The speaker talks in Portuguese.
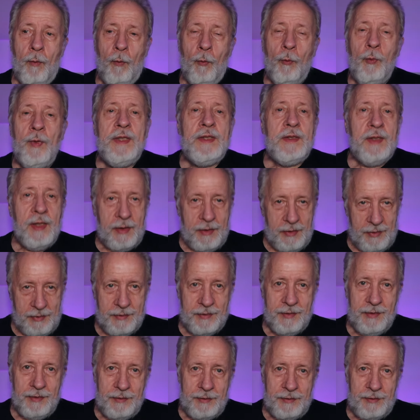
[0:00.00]
O
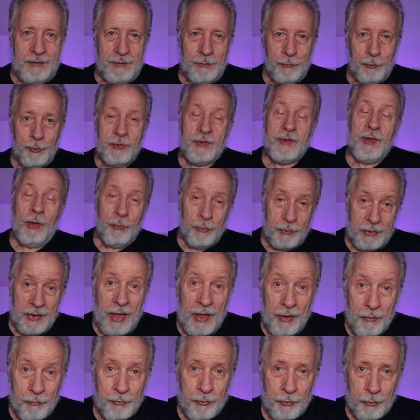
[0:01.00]
interessante, o
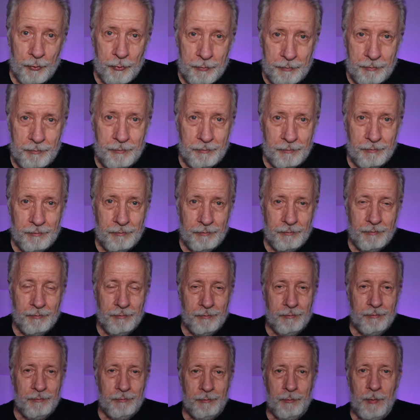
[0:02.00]
saudável
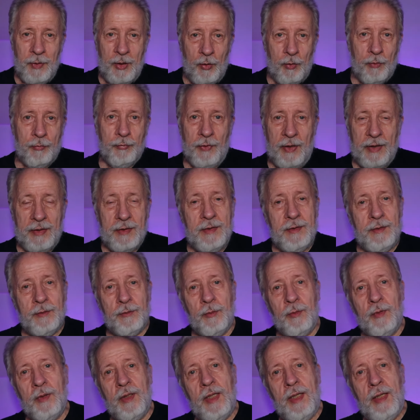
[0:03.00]
melhor
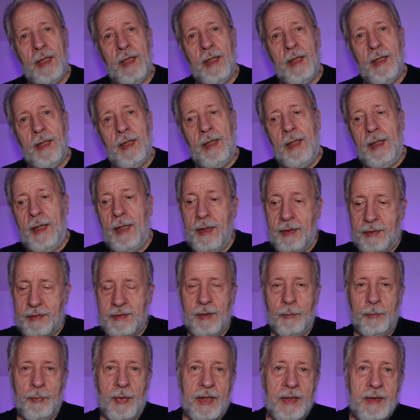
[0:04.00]
falando, é a
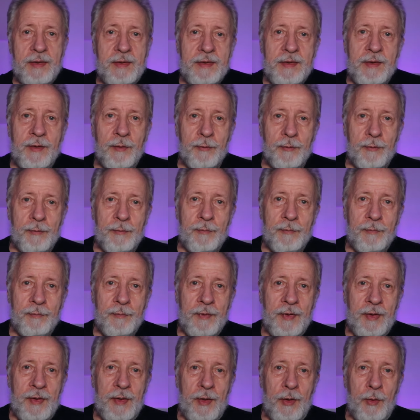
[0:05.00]
separação.
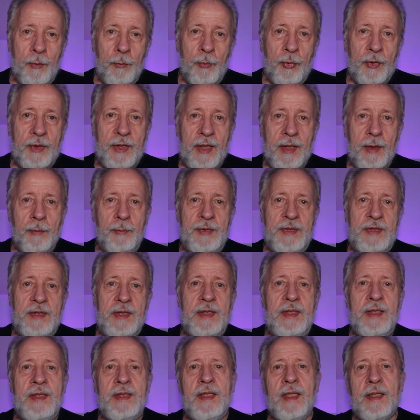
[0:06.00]
Porque na
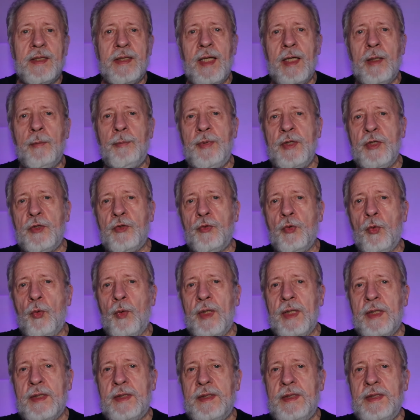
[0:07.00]
medida em que aquela
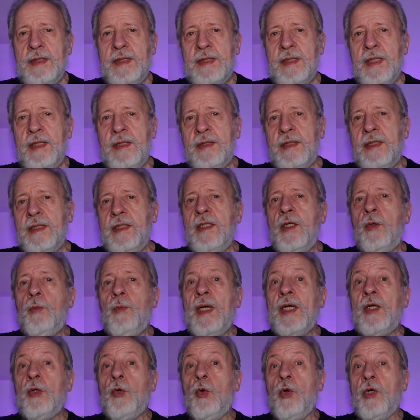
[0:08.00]
pessoa que sente que
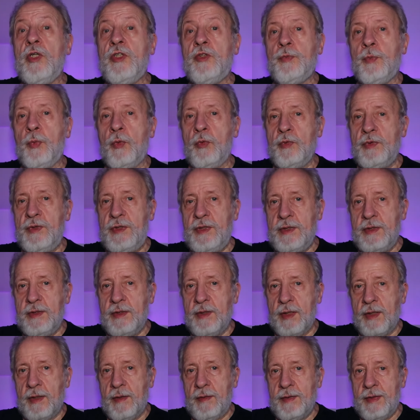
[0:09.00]
não é
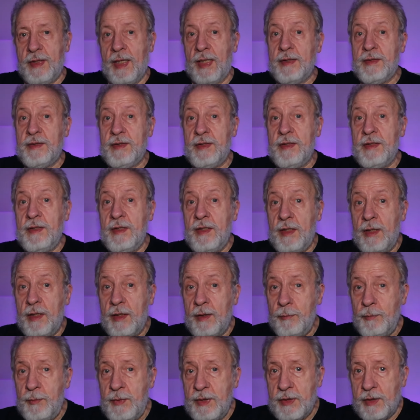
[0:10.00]
correspondida na
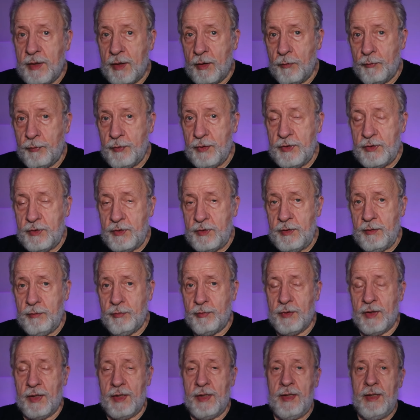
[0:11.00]
dinâmica
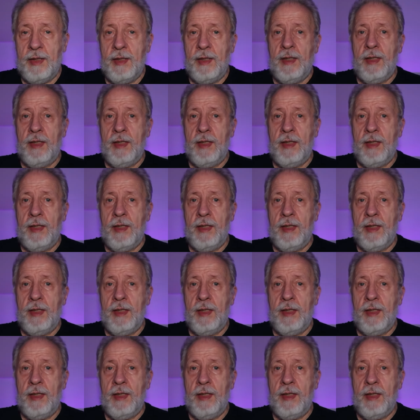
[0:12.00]
afetiva,